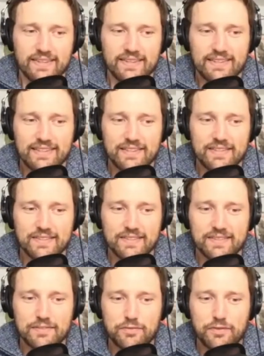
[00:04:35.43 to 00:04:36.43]
äh,
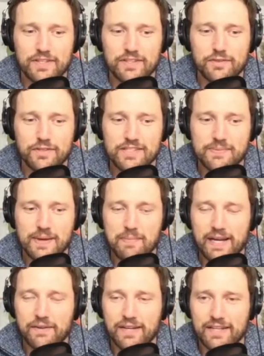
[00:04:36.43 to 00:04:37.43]
für, für zwei
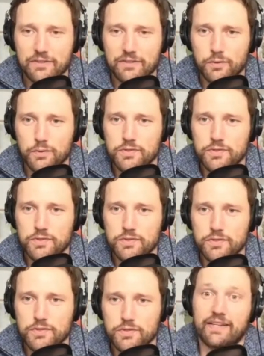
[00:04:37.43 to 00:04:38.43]
Biohacker-Dokus
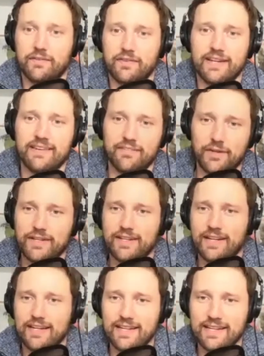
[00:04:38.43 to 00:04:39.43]
natürlich die Welt,
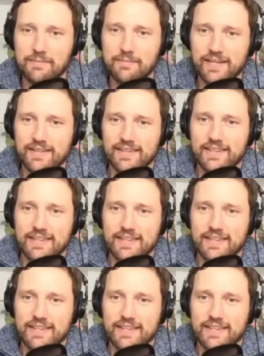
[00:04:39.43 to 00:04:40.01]
wollen dann alle gleich mal